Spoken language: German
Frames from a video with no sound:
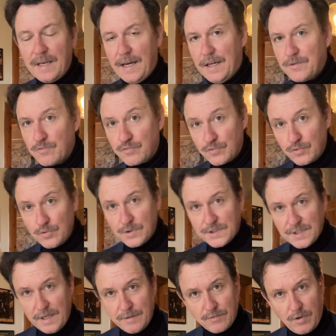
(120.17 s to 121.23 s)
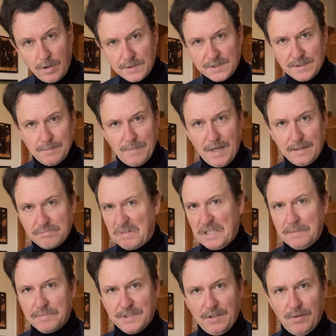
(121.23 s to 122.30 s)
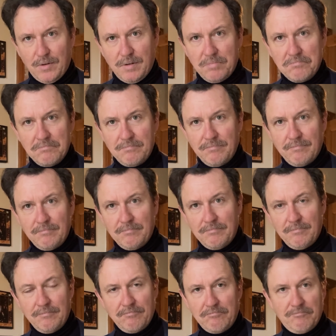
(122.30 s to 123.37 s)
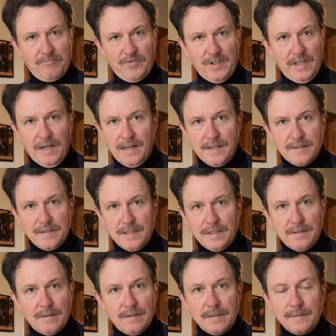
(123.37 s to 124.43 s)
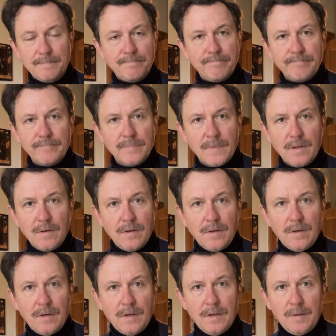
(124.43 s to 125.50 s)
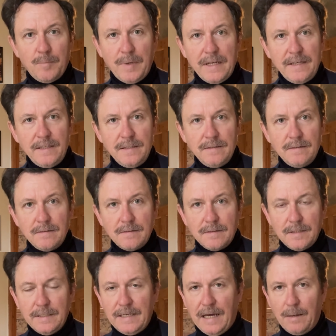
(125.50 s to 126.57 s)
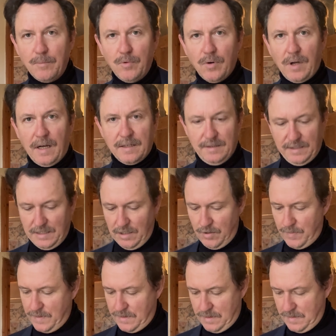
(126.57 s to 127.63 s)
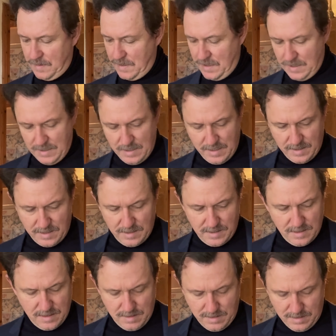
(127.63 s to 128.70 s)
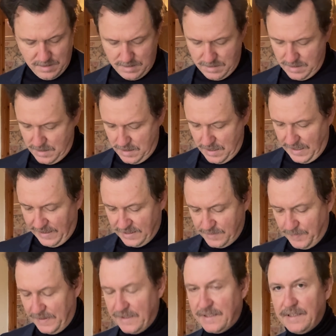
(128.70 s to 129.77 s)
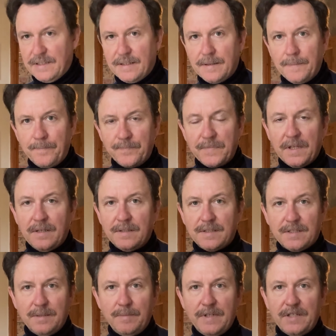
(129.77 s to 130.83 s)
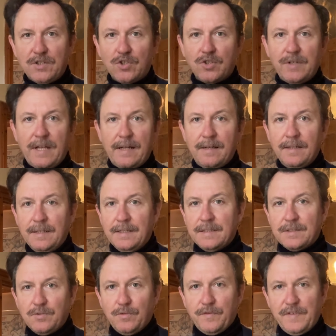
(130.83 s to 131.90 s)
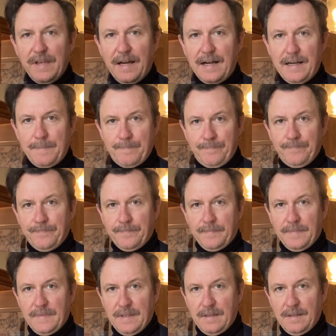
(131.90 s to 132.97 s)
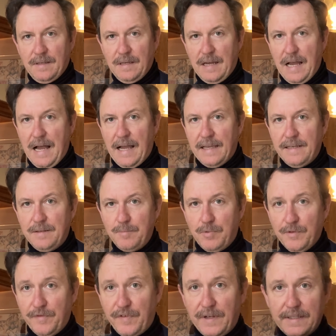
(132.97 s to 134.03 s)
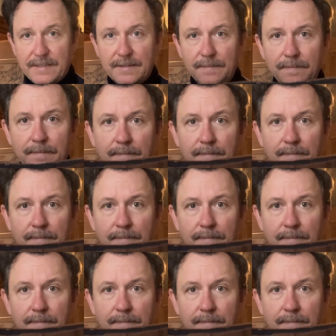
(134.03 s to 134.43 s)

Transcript: hat Rooks and Rocks gemacht. Da gibt es auch Filialen in Berlin, in Hamburg. Ach, ich glaube, die expandieren ziemlich schnell. So, wir haben eine Buntfalte.